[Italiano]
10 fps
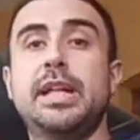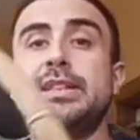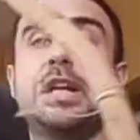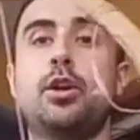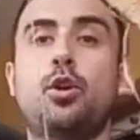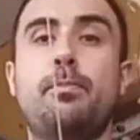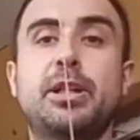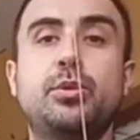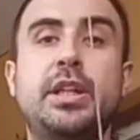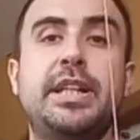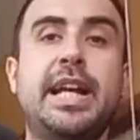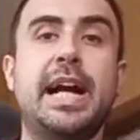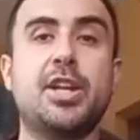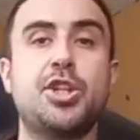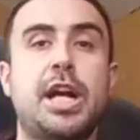durante le loro battute di
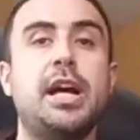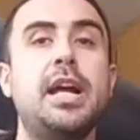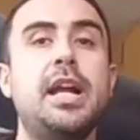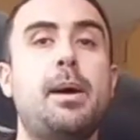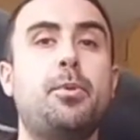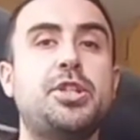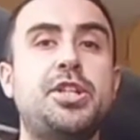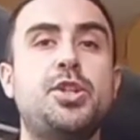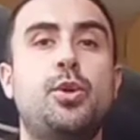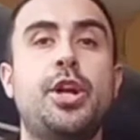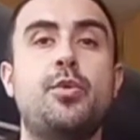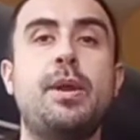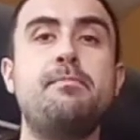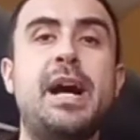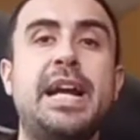caccia, la posizione non
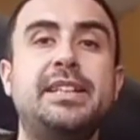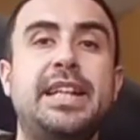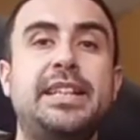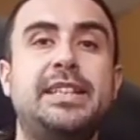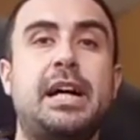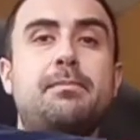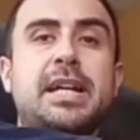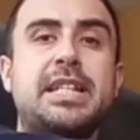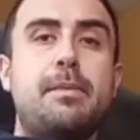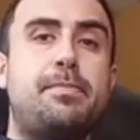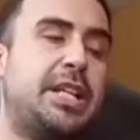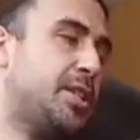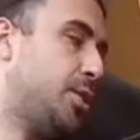è mai dritta, ma sempre